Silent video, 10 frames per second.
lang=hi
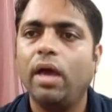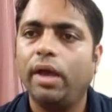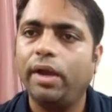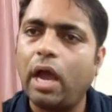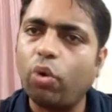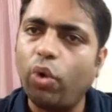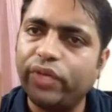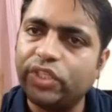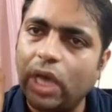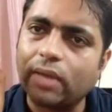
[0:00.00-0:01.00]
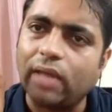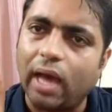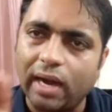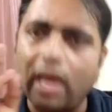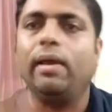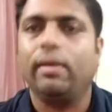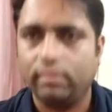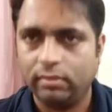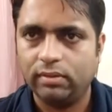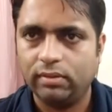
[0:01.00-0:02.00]
ना कोई विचारधारा है
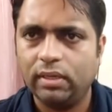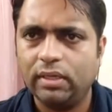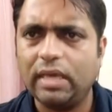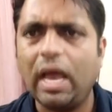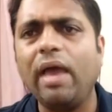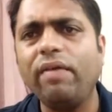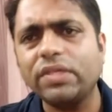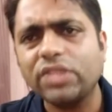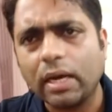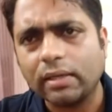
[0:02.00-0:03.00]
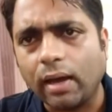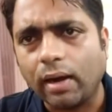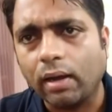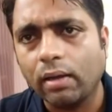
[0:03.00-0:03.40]
क्या है विचारधारा